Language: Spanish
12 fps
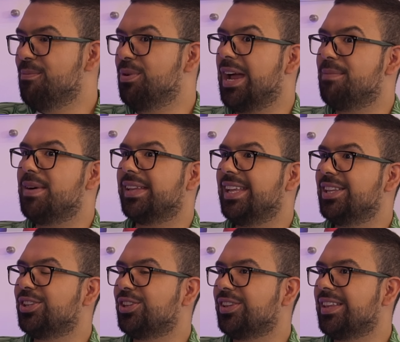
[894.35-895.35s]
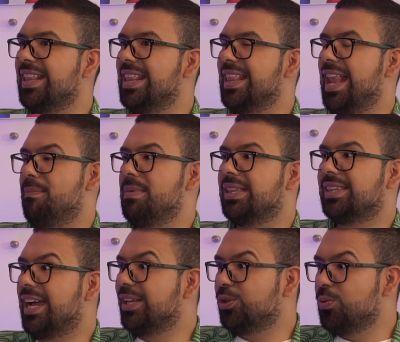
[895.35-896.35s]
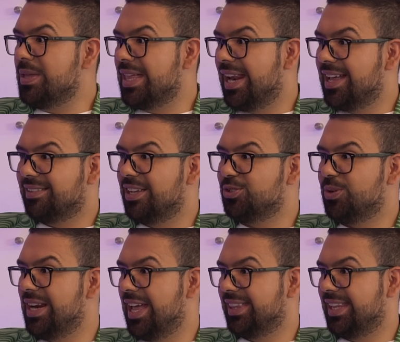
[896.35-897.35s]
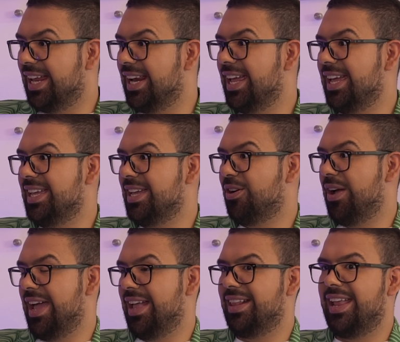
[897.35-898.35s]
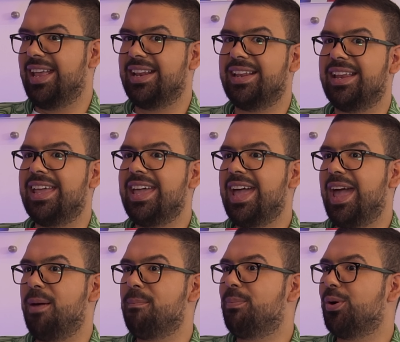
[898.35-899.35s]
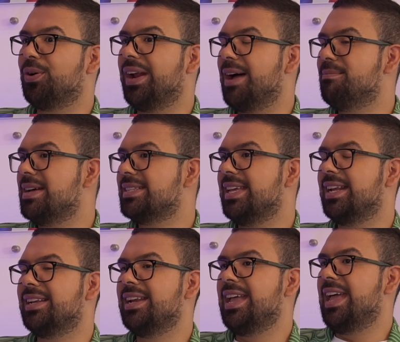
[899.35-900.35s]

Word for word: Porque aparte la mitad de tu vida la has hecho en la tele y en, programas, en,